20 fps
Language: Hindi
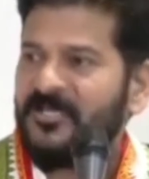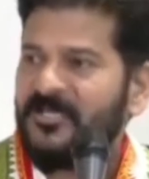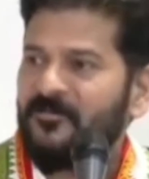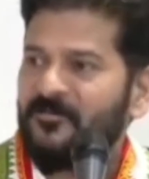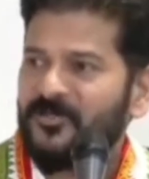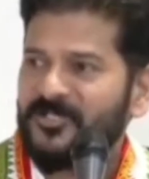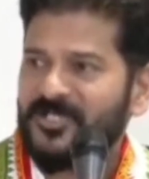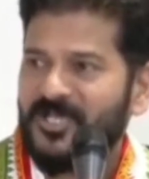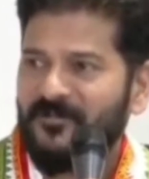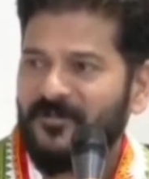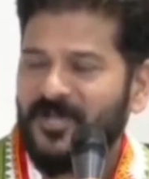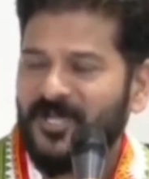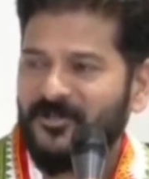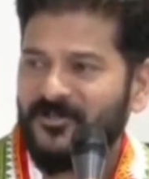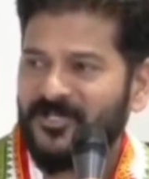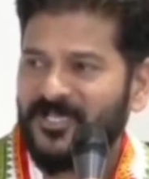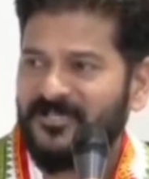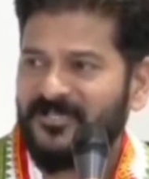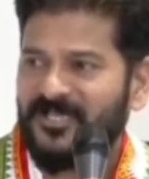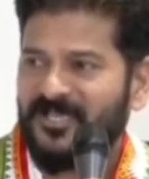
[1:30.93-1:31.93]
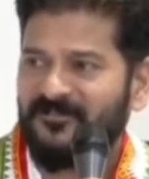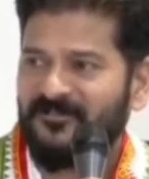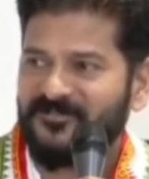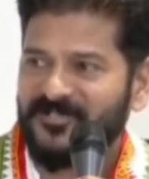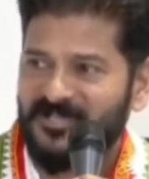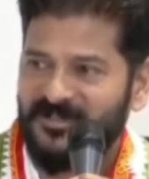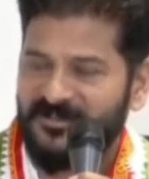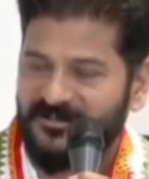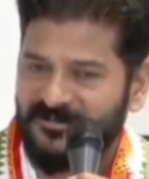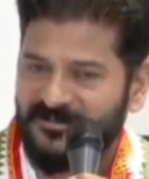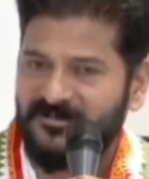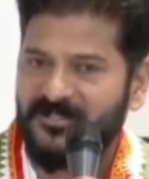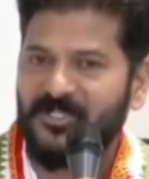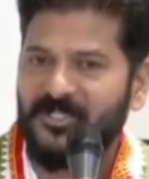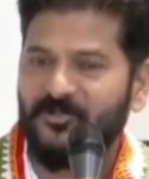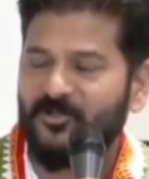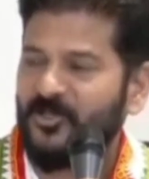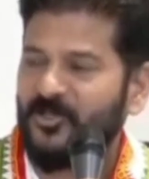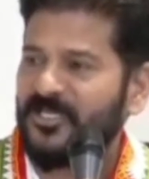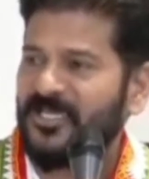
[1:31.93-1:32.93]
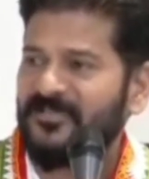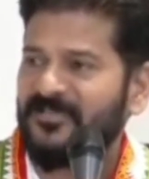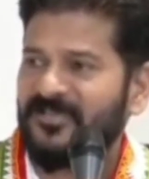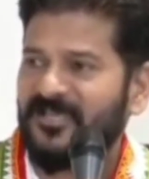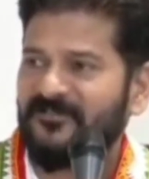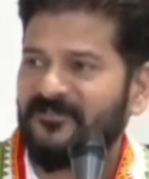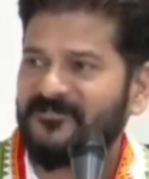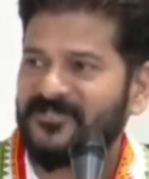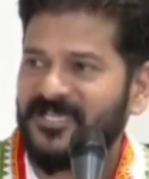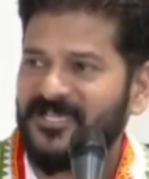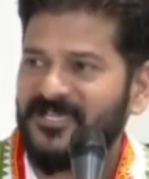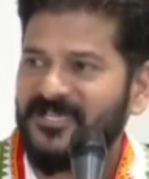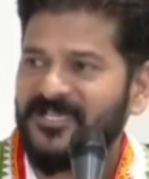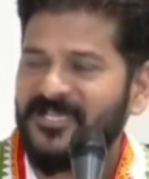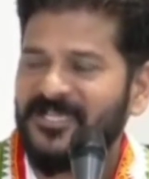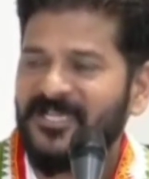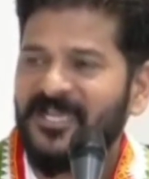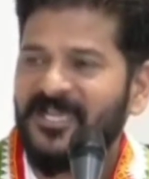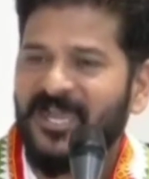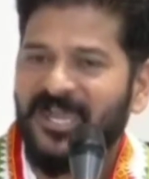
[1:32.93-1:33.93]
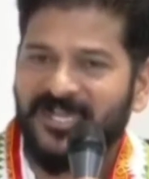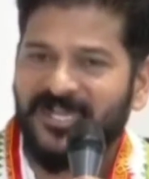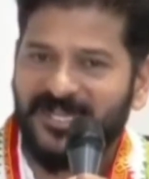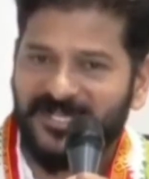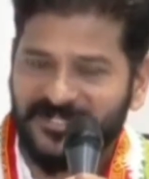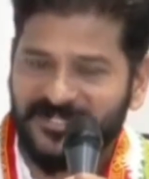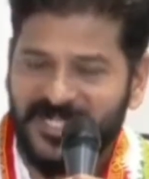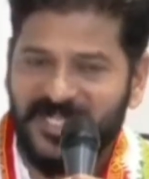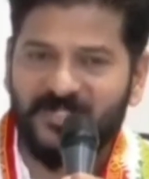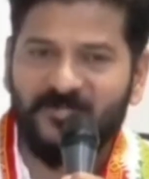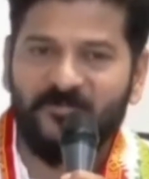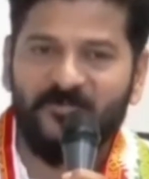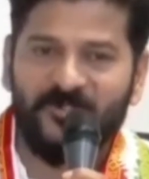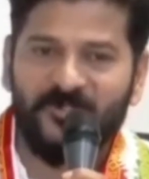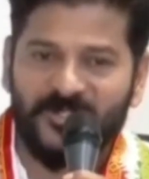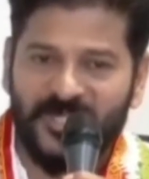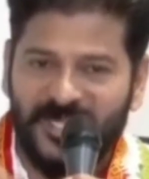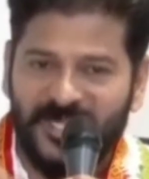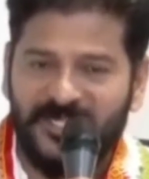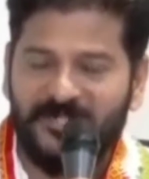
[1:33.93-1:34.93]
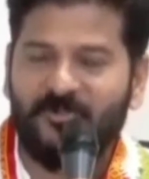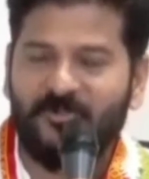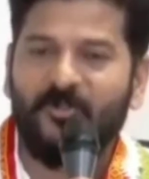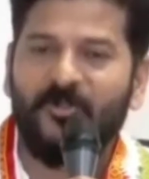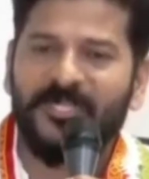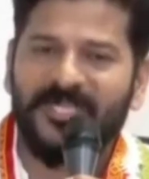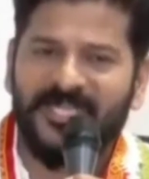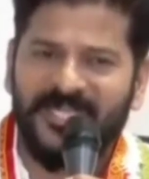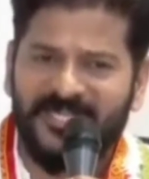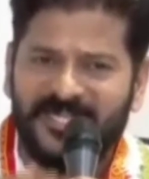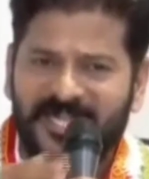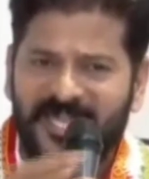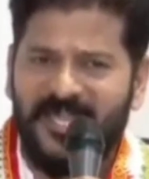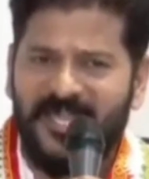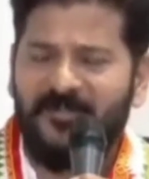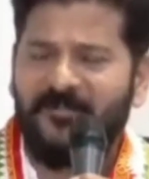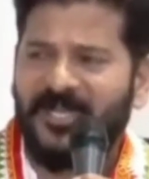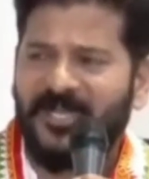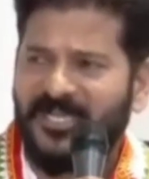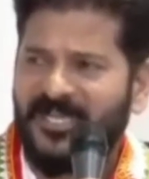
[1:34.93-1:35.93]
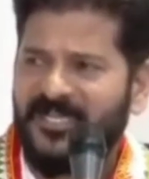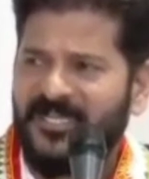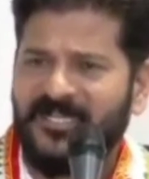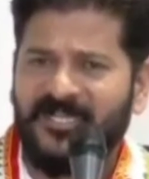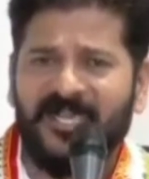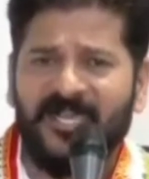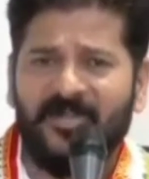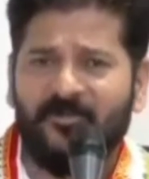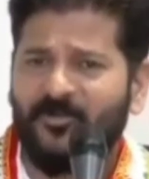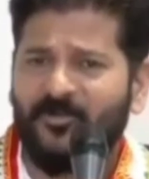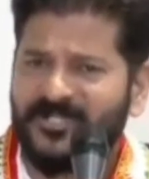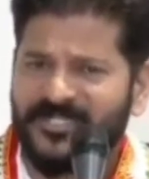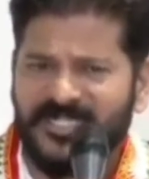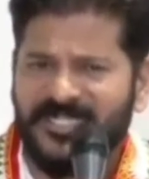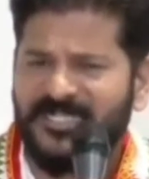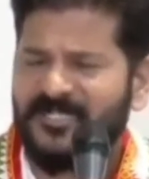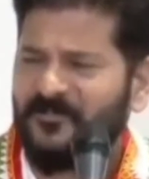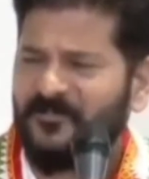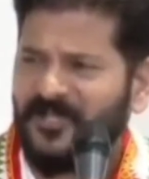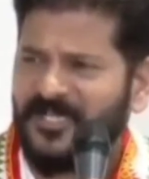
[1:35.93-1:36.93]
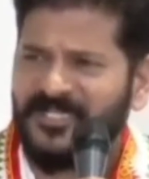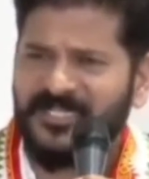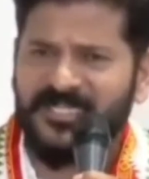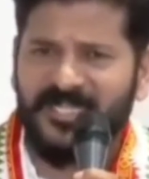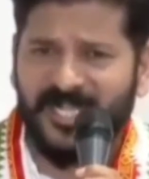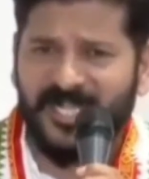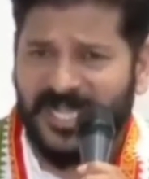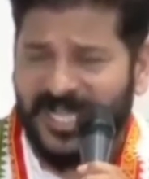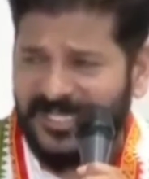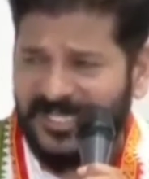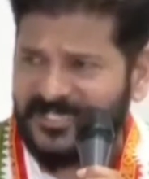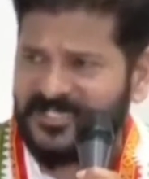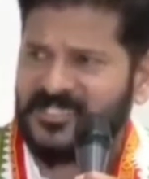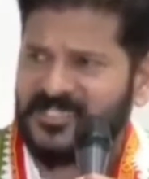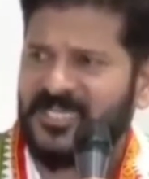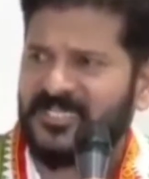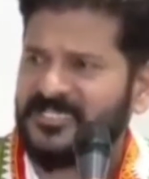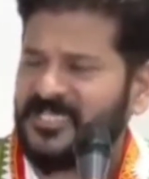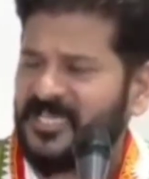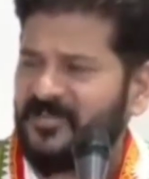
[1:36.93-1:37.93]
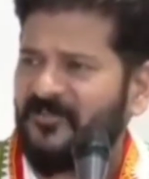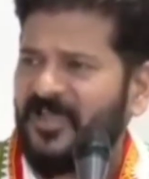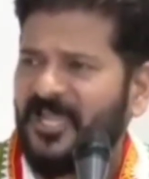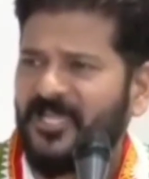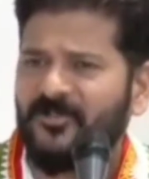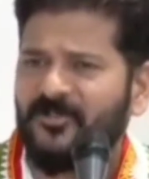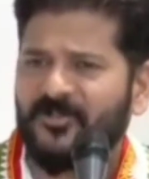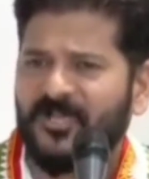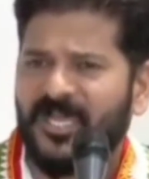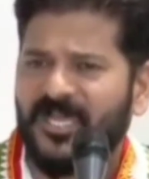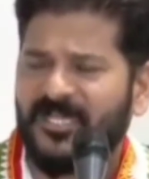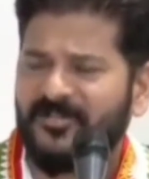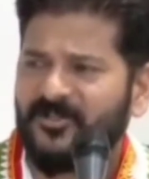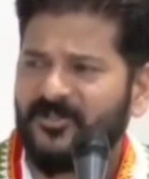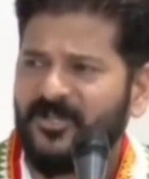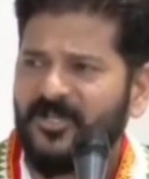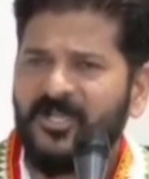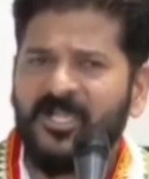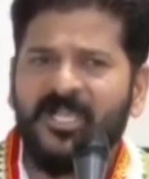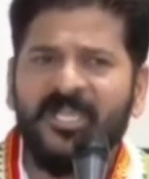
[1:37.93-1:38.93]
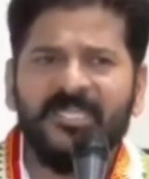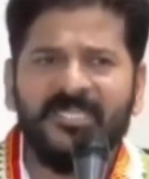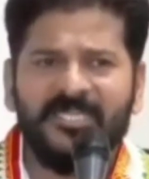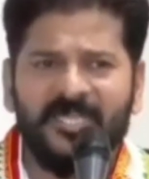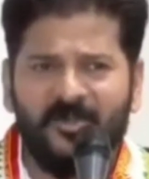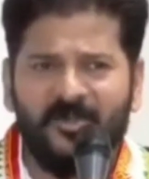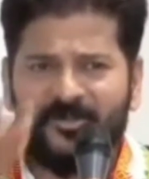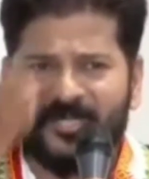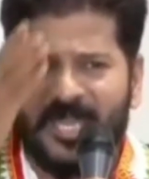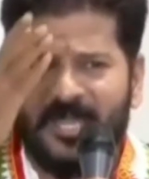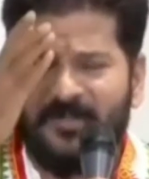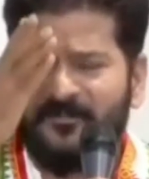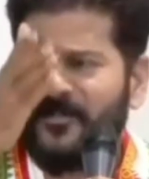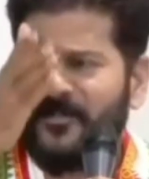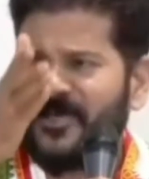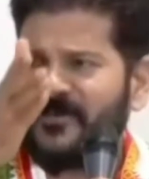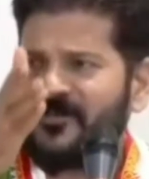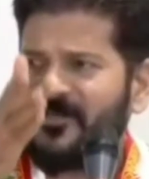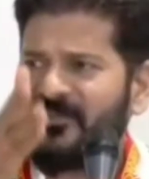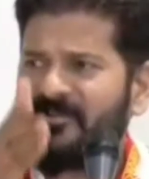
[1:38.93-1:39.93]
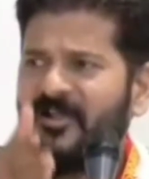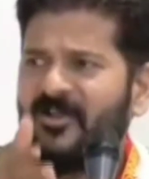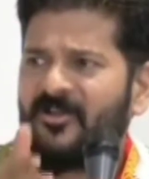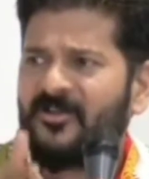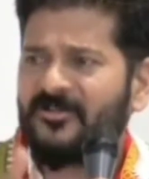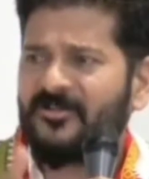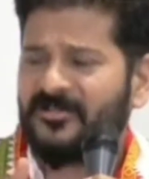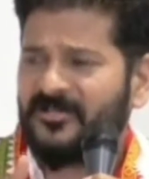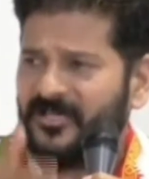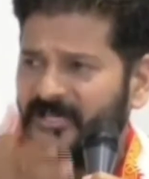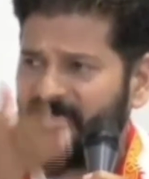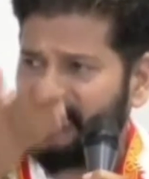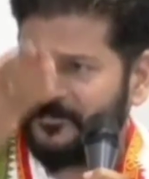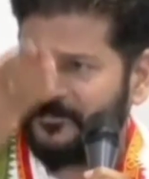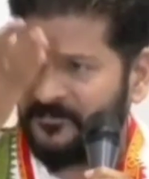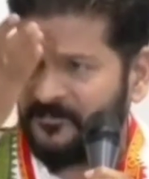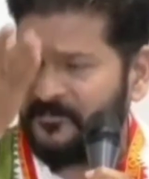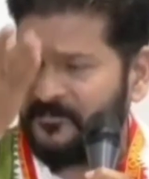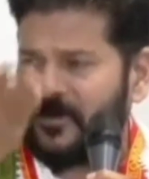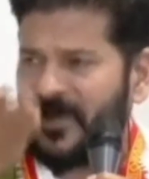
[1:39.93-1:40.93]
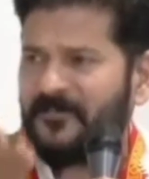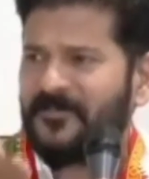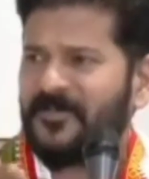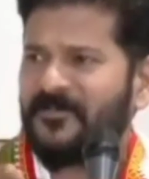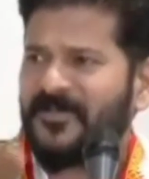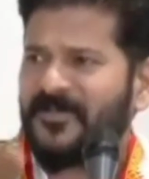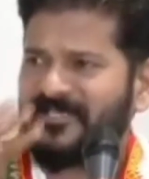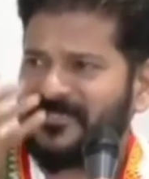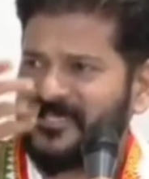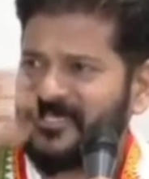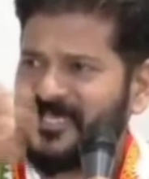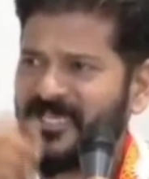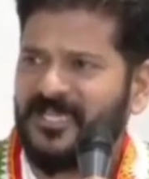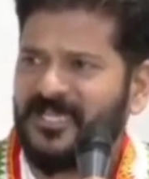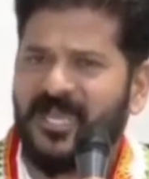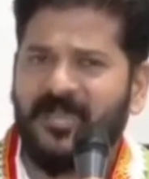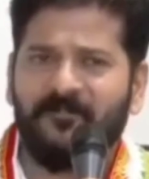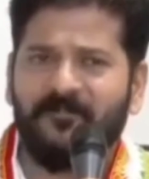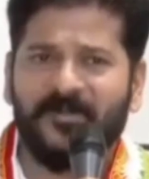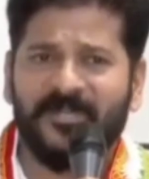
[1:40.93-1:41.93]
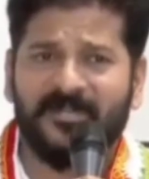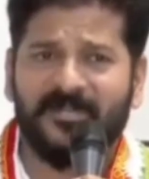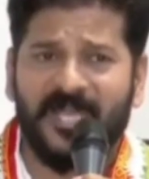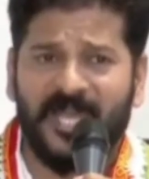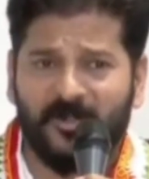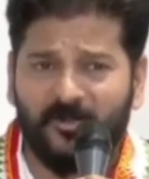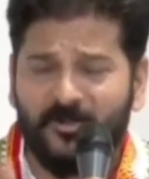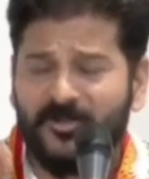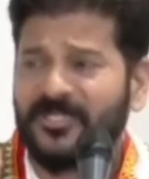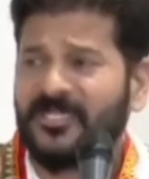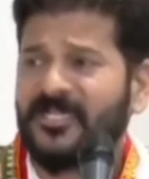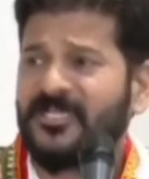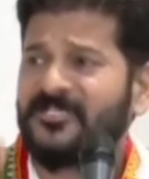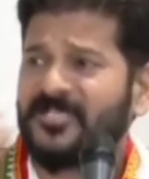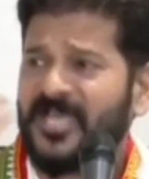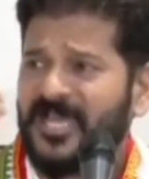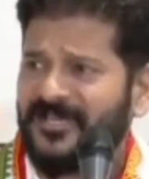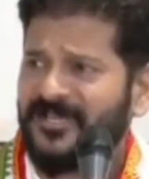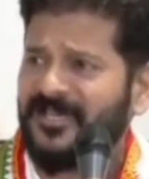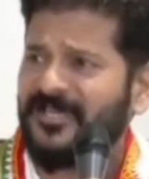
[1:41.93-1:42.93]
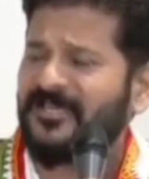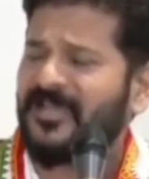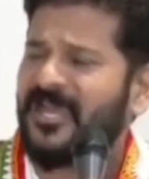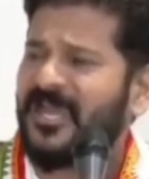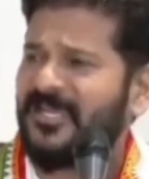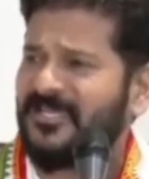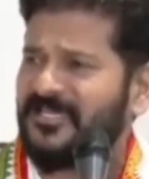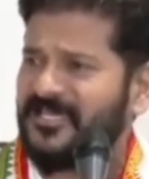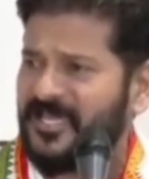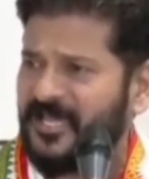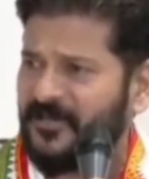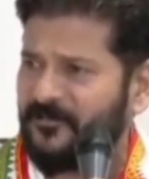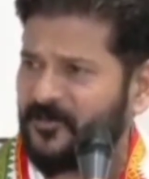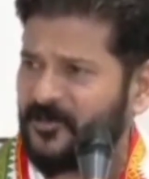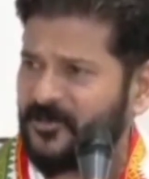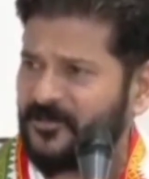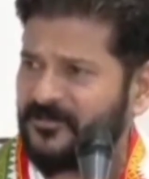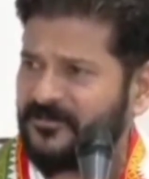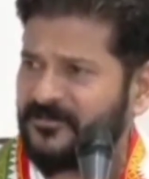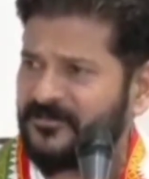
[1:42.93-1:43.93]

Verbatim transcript: मुसलमानों के तरफ से और हिंदुओं के तरफ से अगर सचमुच अगर तोड़ के नया बनाने का कोई सेंटिमेंट नहीं है खाली स्ट्रक्चर वैल्यू रहा तो क्यों राम मंदिर और बाबरी मस्जिद के नाम पर लाखों के जाना खाली आप लोग